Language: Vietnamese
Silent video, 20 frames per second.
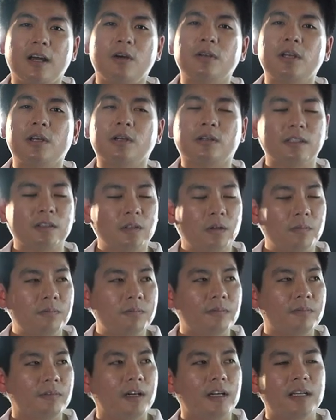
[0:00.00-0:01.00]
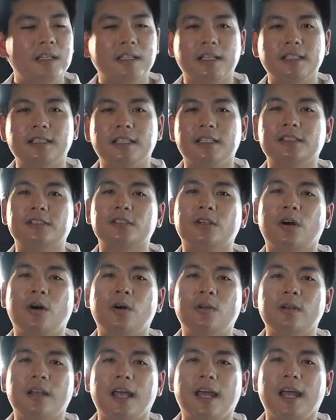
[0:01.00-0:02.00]
đều kết thúc với cái chỉ
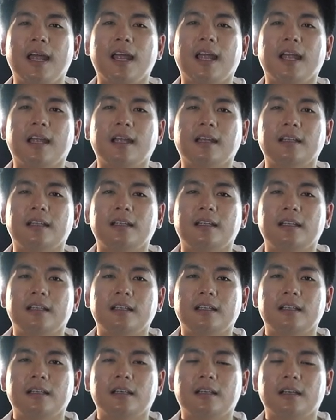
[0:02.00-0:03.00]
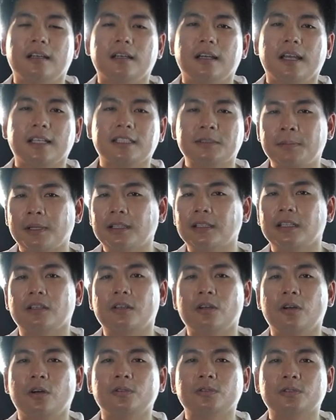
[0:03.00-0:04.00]
số là uh, expected
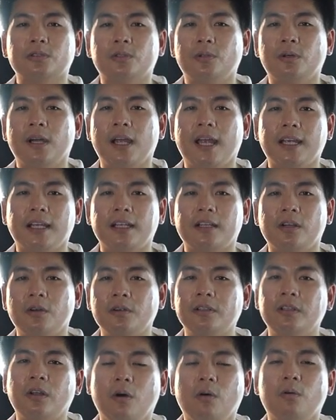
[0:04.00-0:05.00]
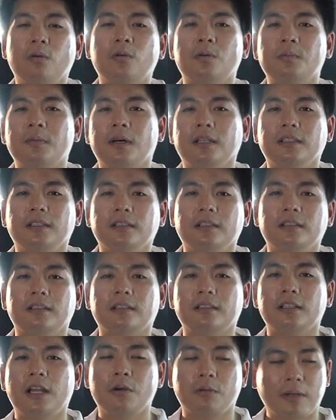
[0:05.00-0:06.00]
goals của hai cái đối thủ của mình
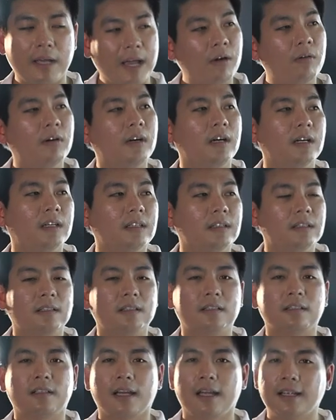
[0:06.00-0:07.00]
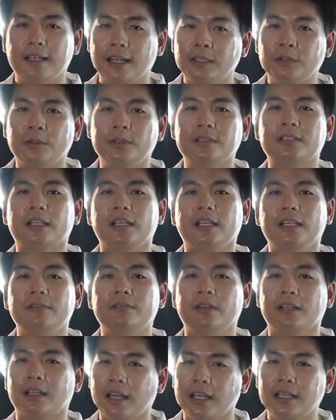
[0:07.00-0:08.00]
đều cao hơn, kể cả Thụy Sĩ
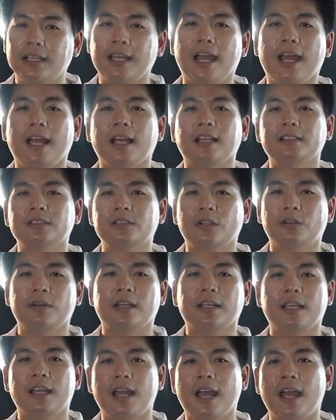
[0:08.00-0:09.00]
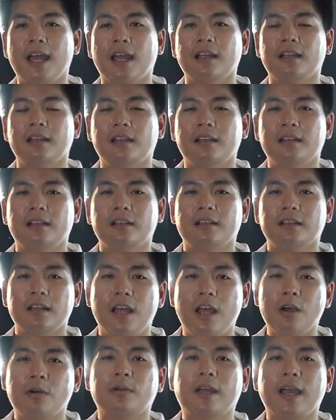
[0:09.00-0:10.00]
và kể cả Slovakia
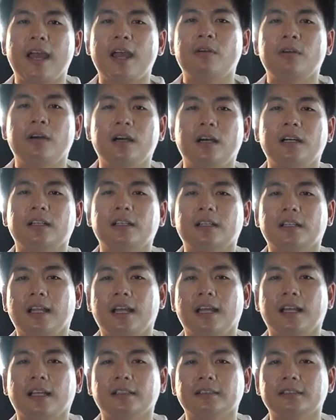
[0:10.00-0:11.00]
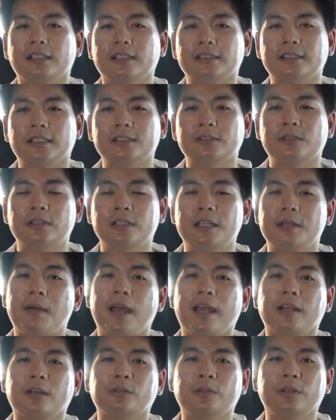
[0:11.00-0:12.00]
đều cao hơn là xác suất ghi
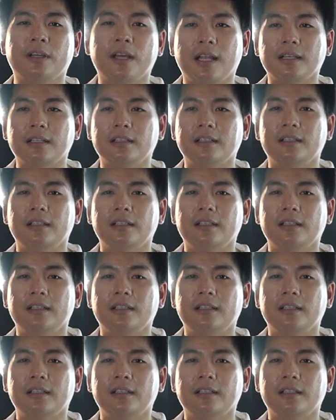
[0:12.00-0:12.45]
bàn của tuyển Anh.